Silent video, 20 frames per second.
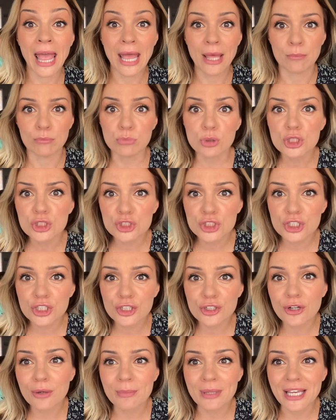
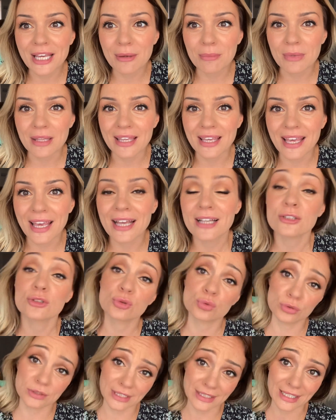Buongiorno amiche mie,
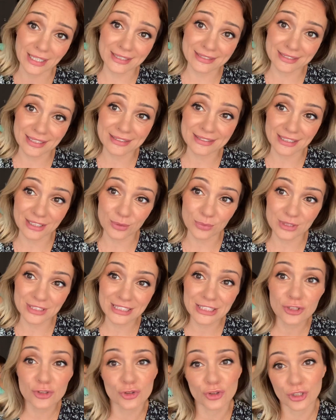scusate l'assenza di
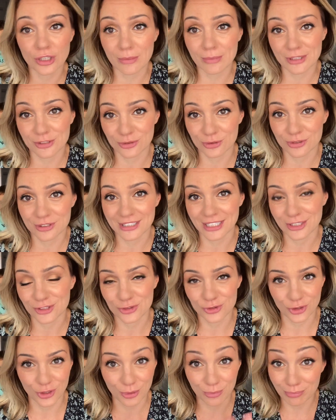questi giorni ma sono stati
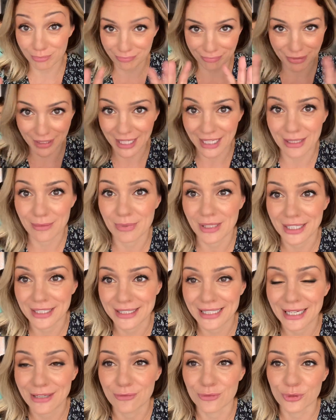giorni pieni pieni di
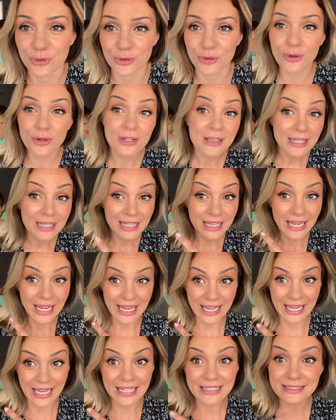lavoro
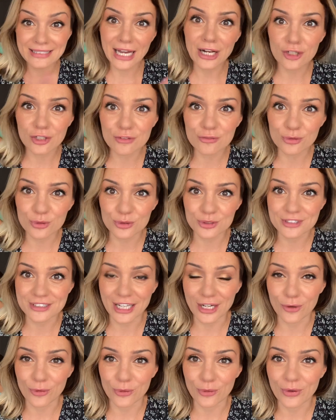e Ascani ha voluto
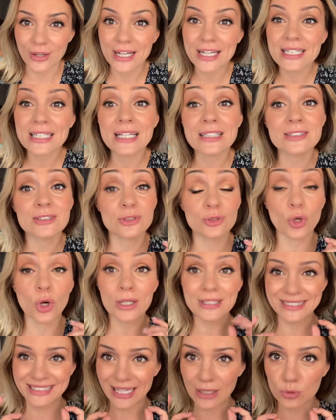stare con noi anche adesso,
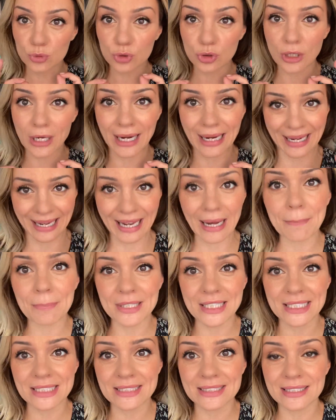sarà un tutorial
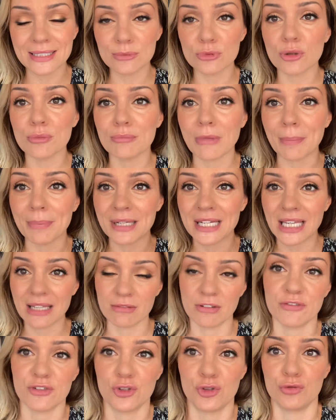rapidissimo ma perché vi
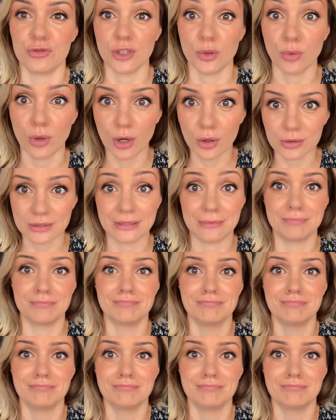faccio vedere una cosa